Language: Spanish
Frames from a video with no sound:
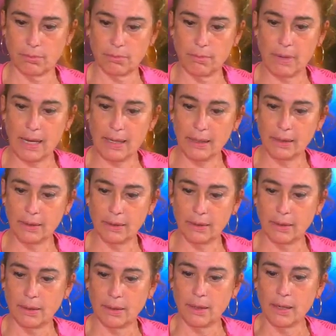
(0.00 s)
¿vale?
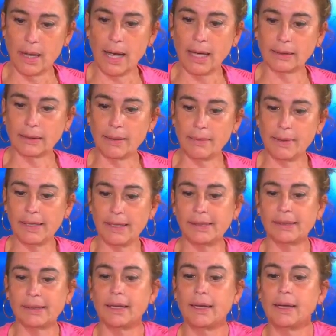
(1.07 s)
a
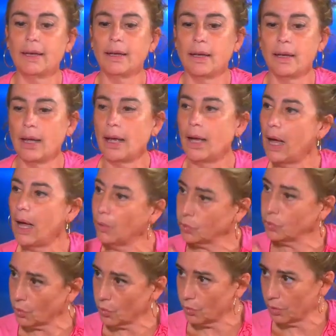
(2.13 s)
través de
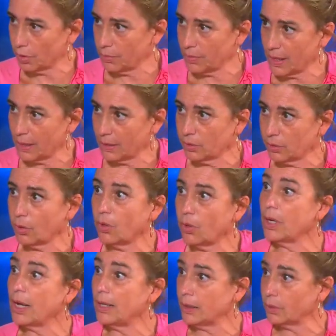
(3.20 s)
autoconocimiento,
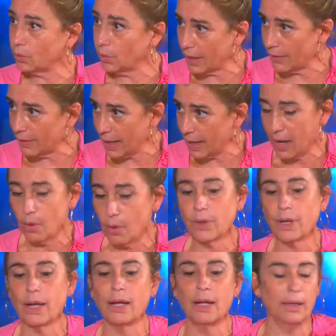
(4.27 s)
la lectura del
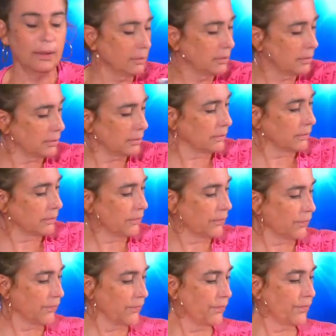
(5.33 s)
aura.
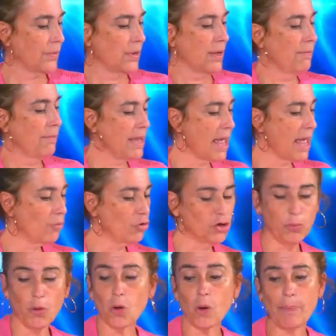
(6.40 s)
Vayamos
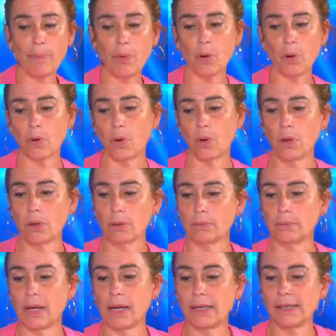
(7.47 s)
poco a poco,
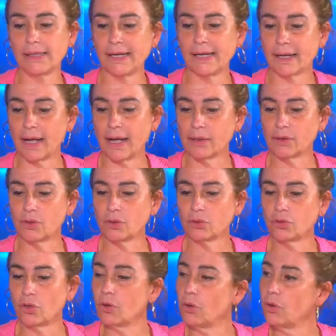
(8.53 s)
¿vale? Sacando
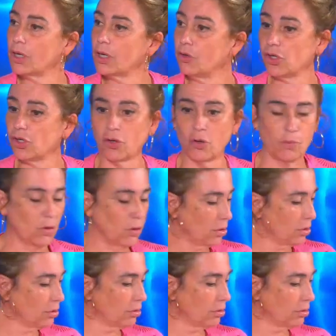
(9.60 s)
todo lo que no somos.